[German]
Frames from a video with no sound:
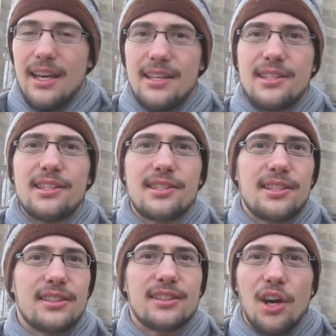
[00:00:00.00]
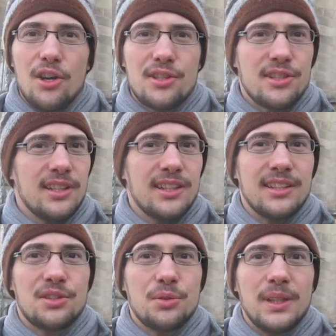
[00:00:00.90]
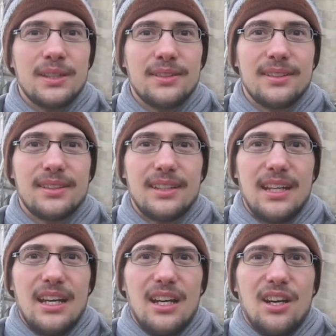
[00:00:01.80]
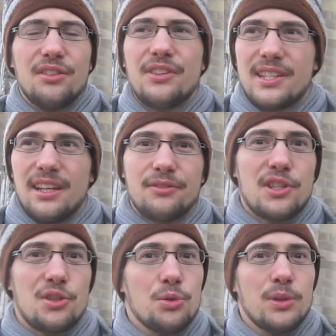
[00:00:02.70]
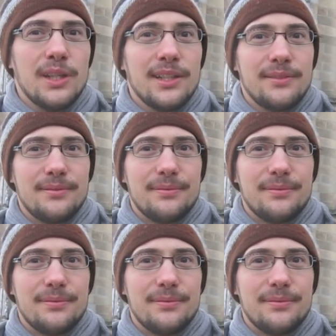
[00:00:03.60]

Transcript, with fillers: Es ist draußen in der Natur und wir sind auf der Suche.